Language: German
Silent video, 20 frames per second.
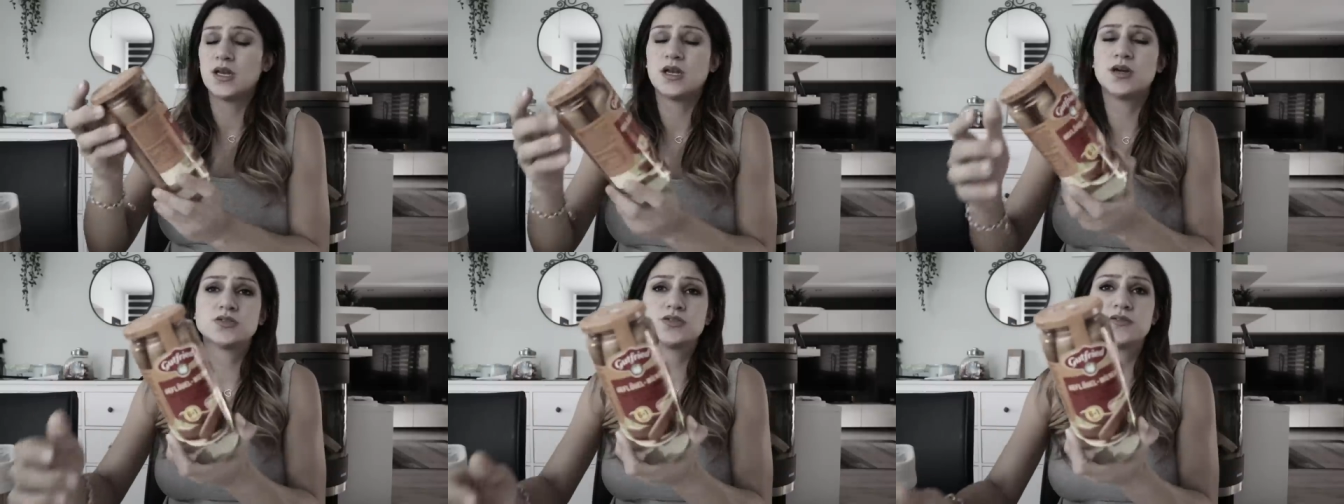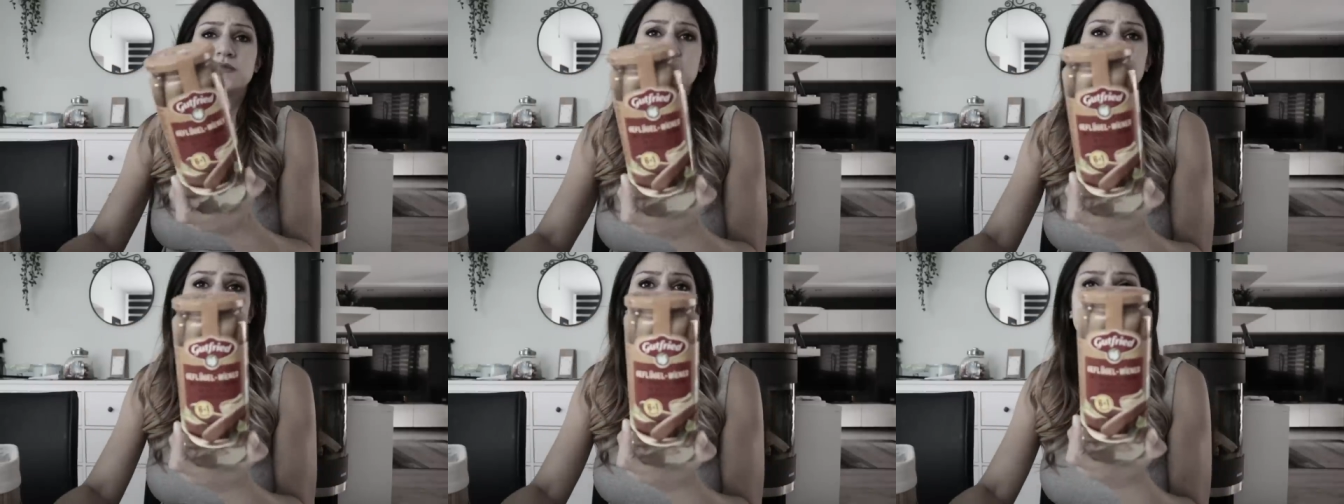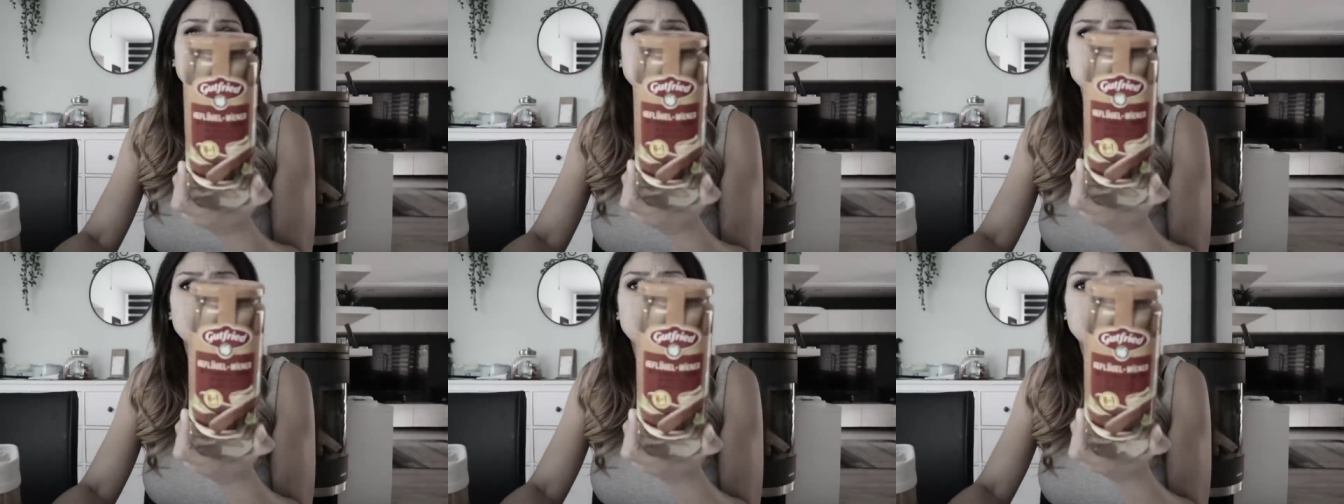genauso wie
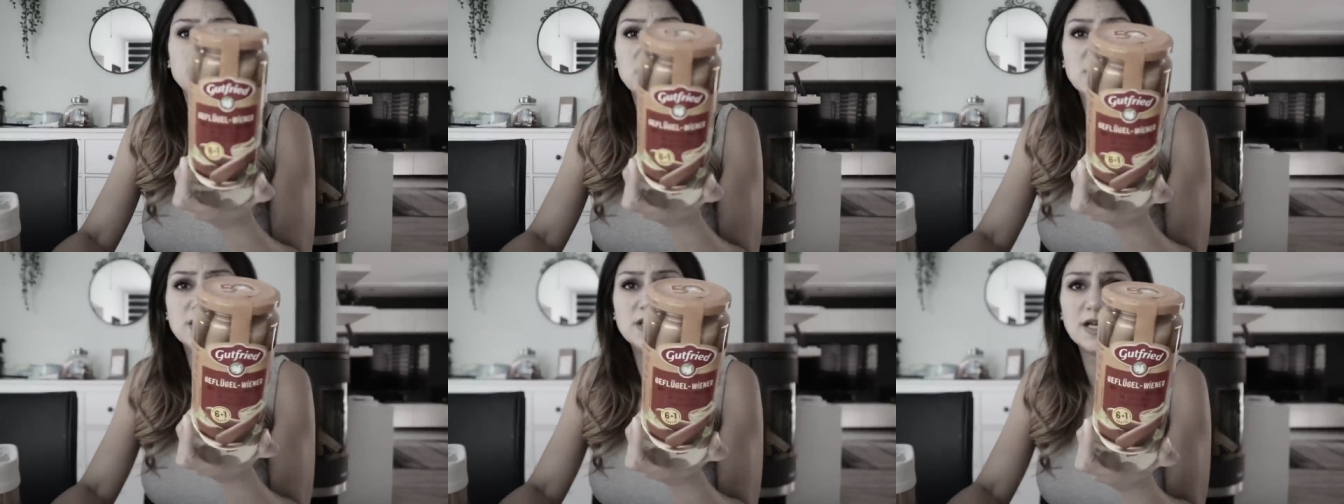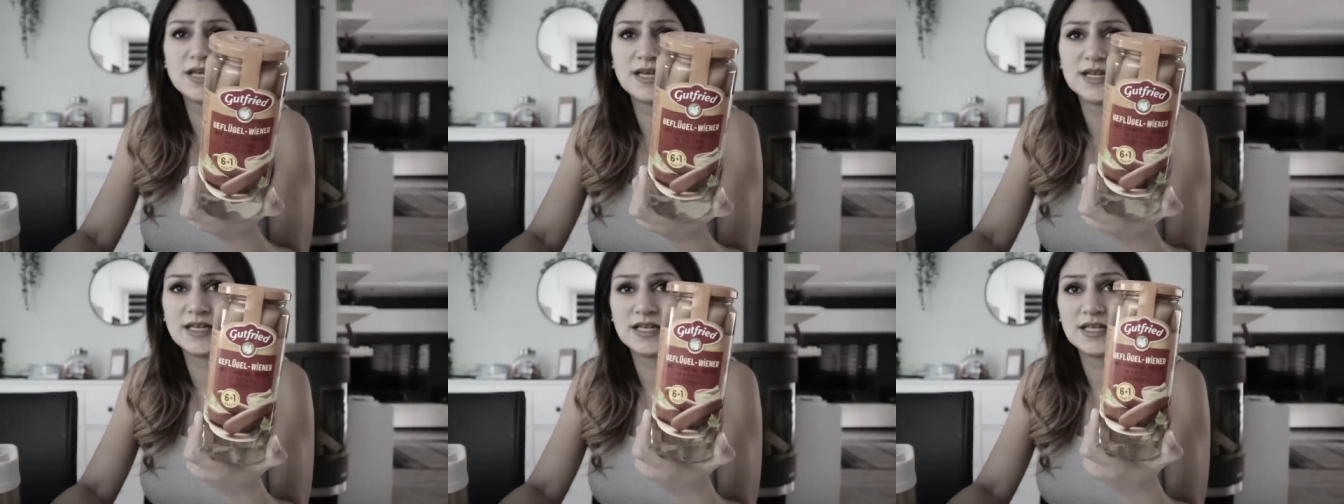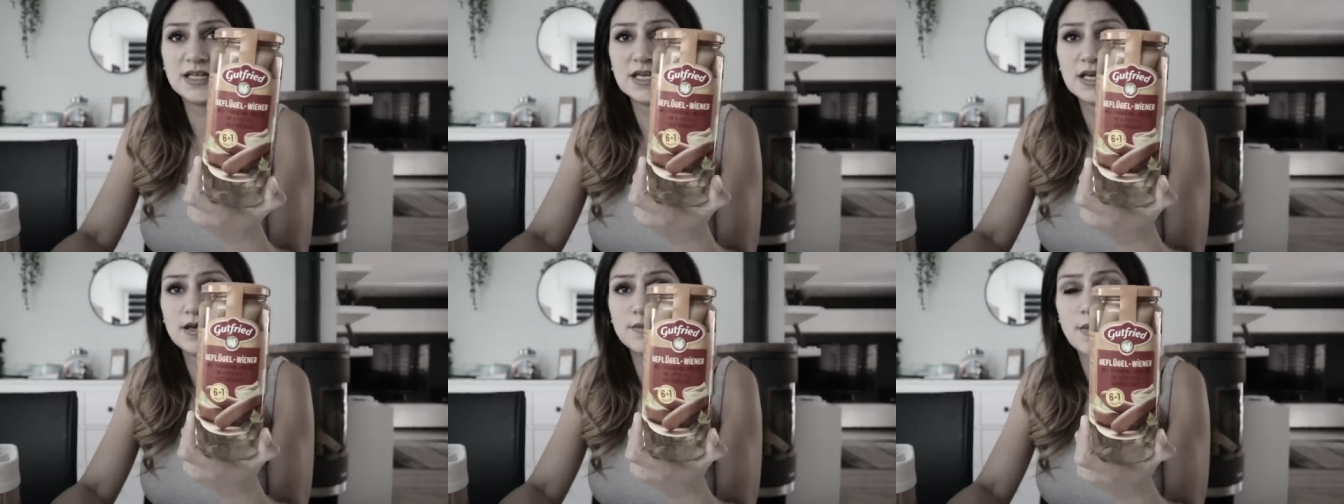die Wienerle
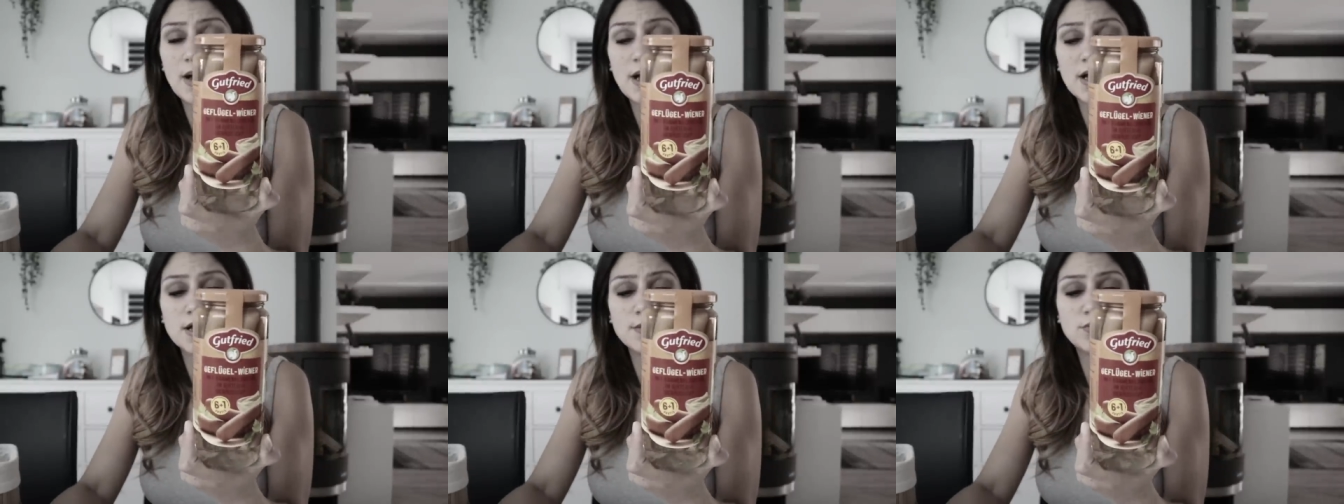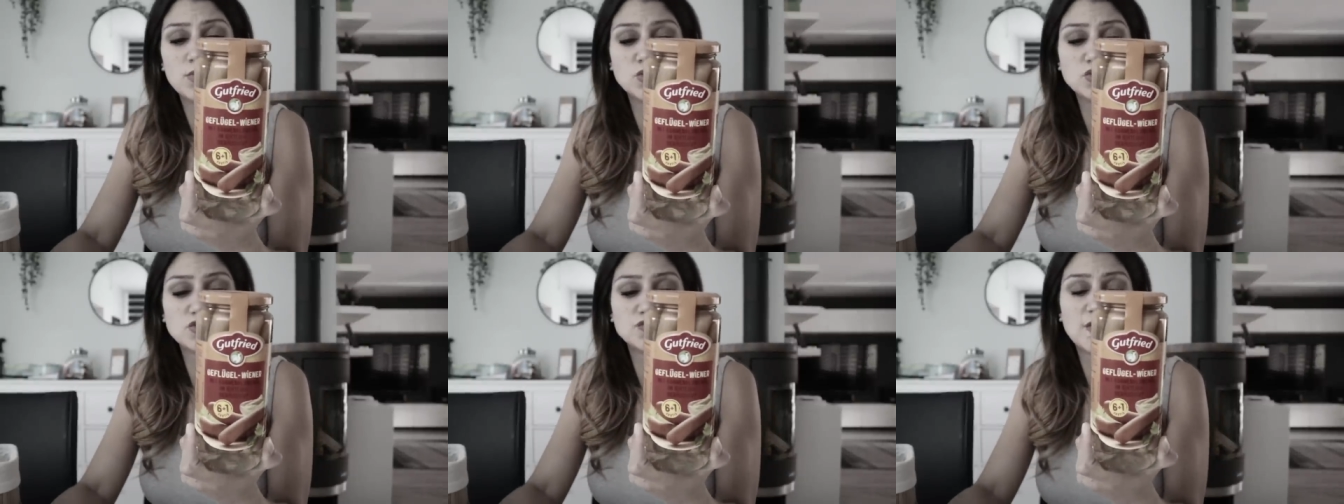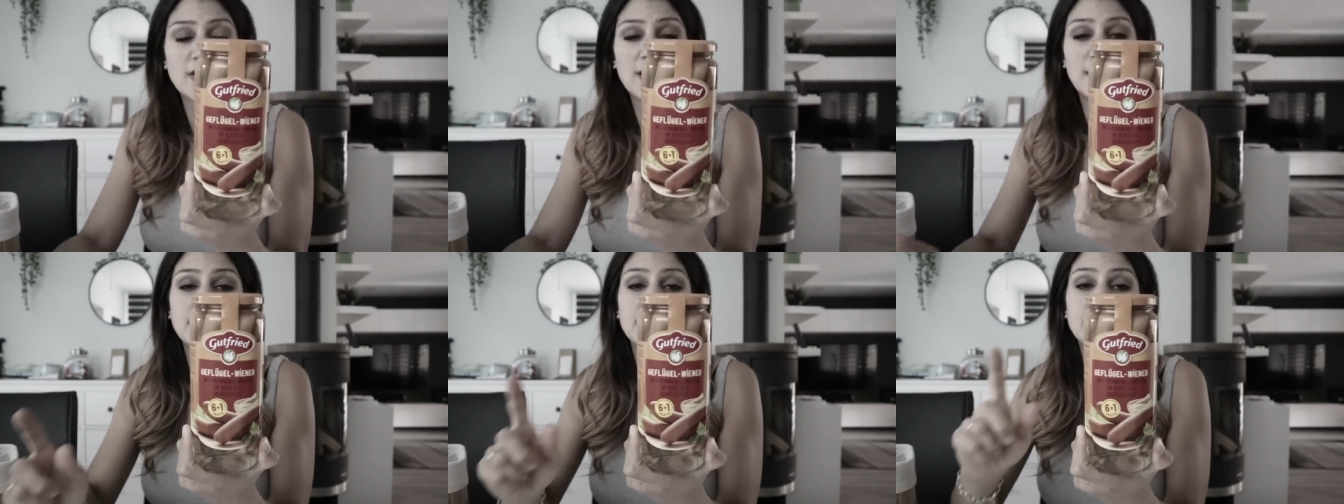hier im Angebot
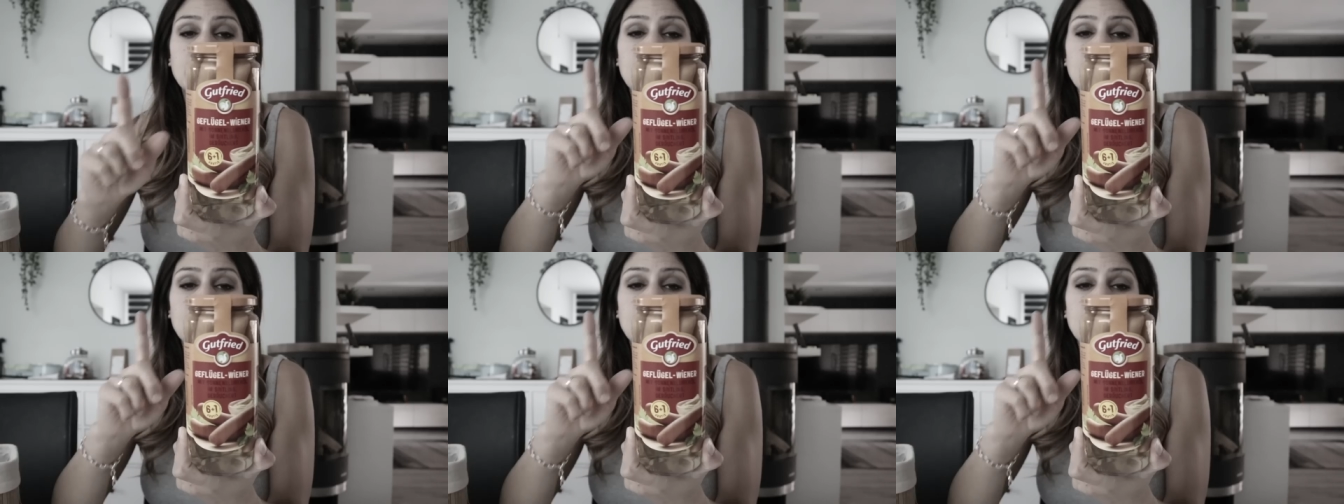waren.